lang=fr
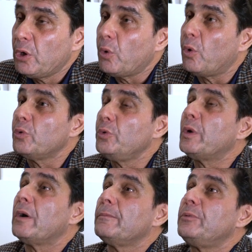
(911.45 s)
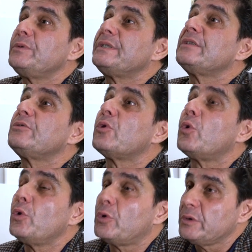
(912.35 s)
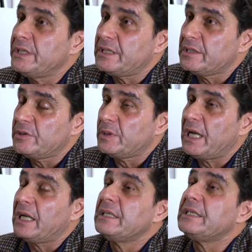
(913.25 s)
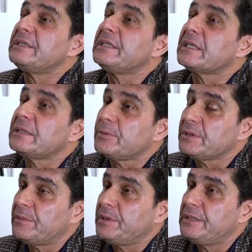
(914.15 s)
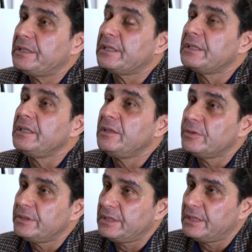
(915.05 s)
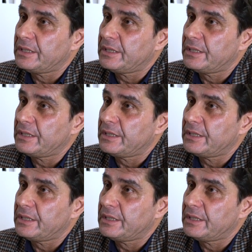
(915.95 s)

ont eu en plus cette reconnaissance-là et ces responsabilités. Qui le sait,